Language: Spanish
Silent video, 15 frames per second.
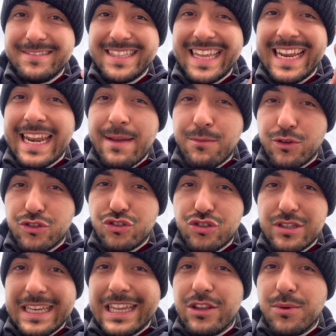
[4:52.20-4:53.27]

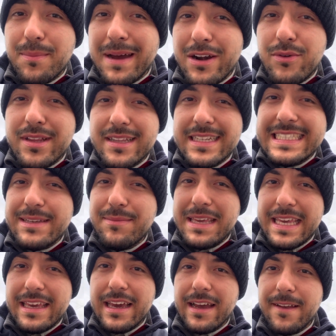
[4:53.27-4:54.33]
tenemos que tomar nuestra
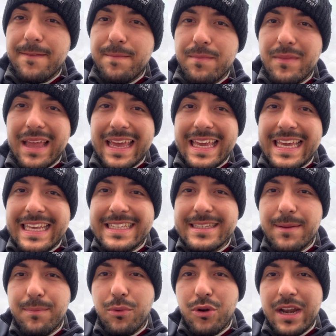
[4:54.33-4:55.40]
semilla y
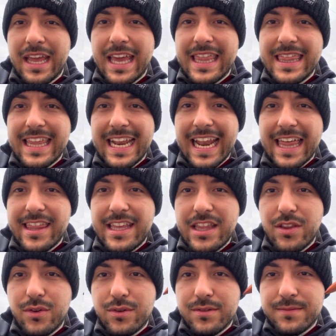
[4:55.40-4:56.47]
se pone de
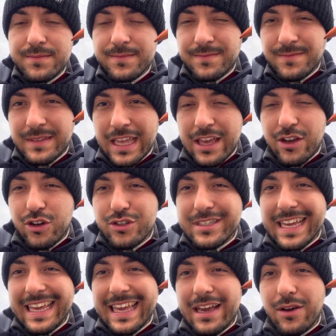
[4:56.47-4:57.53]
ladito.
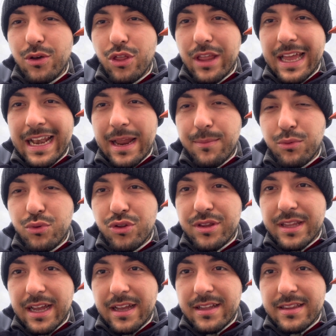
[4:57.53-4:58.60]
Cosa de que la
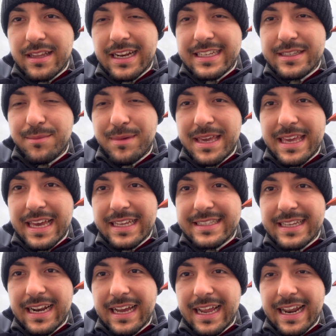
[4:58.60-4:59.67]
punta de la semilla
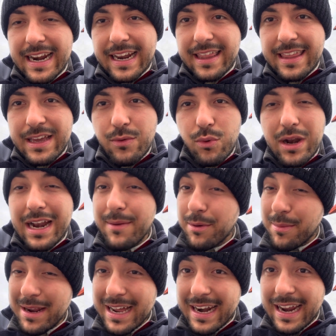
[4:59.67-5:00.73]
salga la radícula, la
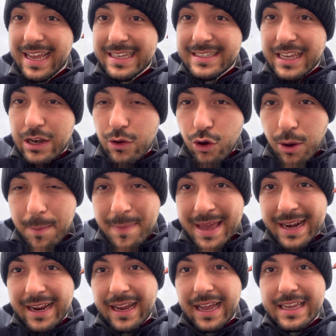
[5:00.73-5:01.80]
primera raíz, y luego
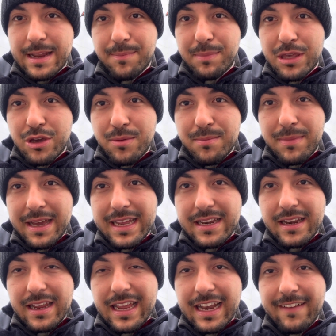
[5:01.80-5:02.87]
emerja y el piñón va a ir
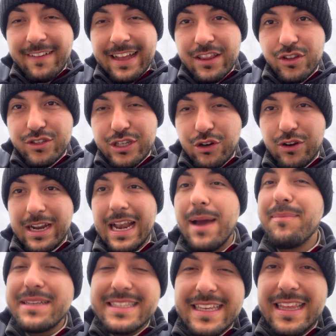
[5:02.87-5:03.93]
elevándose con el ápice